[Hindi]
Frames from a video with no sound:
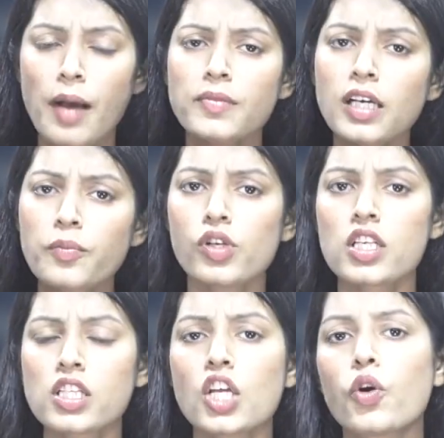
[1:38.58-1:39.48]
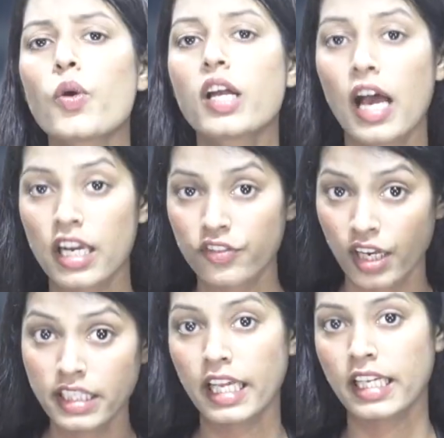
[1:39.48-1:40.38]
अब तक पुलिस ने कोई
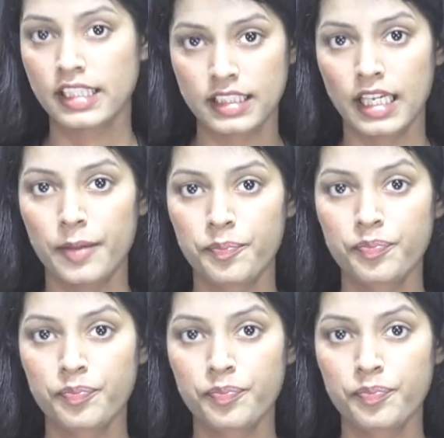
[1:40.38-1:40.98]
कार्रवाई नहीं की है